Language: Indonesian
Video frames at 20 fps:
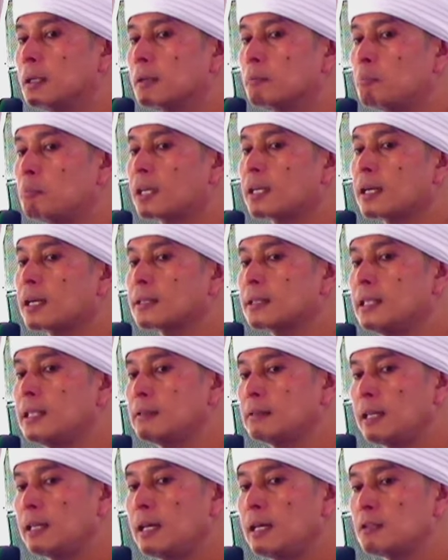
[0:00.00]
maka
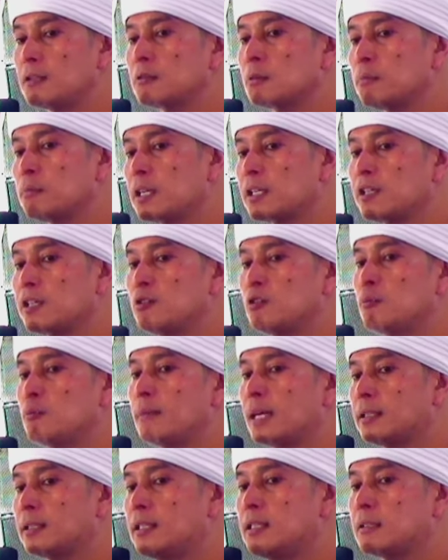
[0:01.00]
kita sebagai
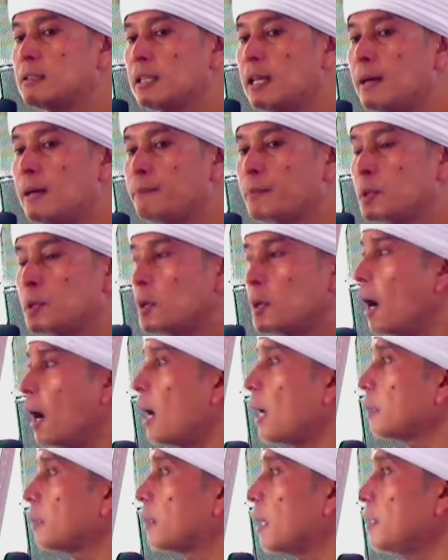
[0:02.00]
umat Islam
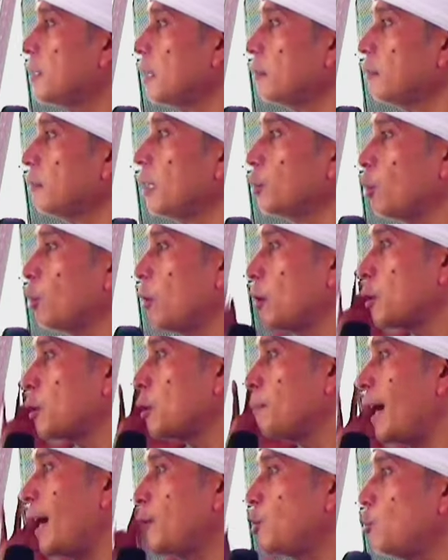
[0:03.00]
adanya
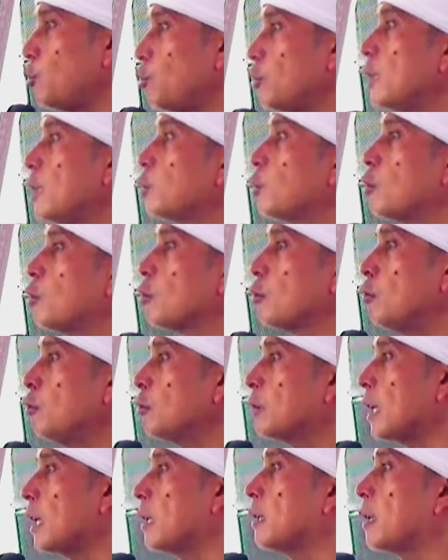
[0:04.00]
teknologi maju
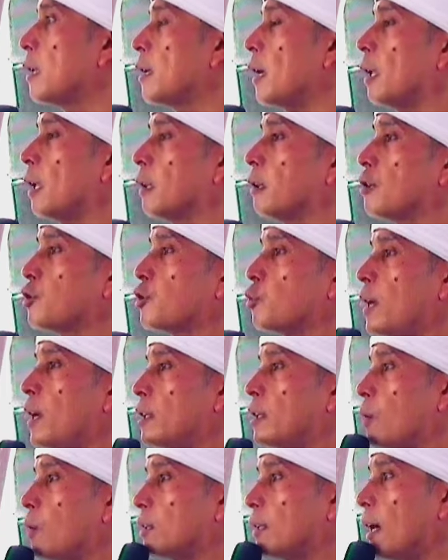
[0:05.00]
diturunkan dari Allah
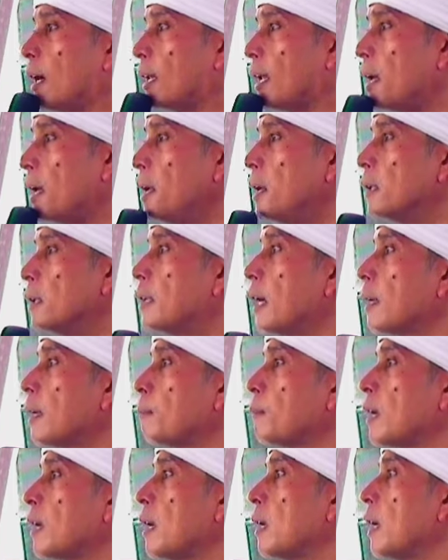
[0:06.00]
Subhanahu wa taala
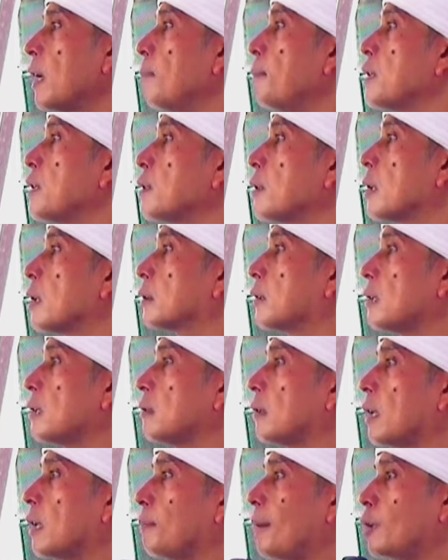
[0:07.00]
dalam rangka
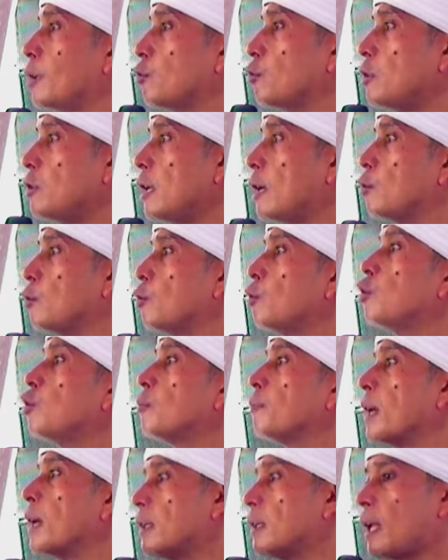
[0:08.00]
mencerdaskan manusia untuk
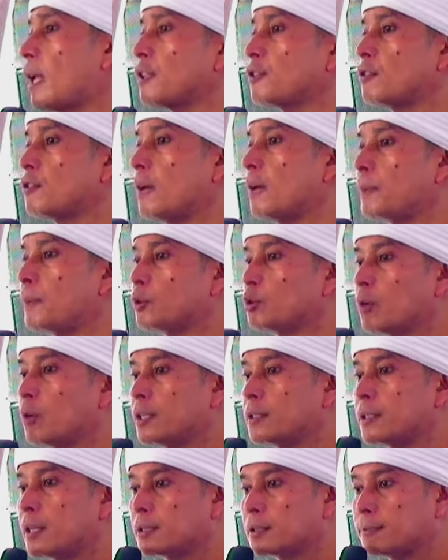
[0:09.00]
mengenal siapa
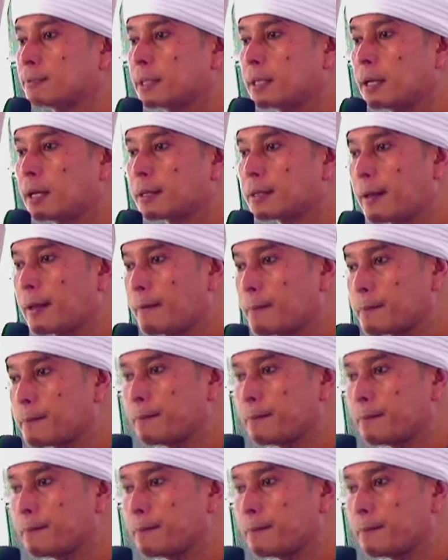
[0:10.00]
Tuhan yang sebenarnya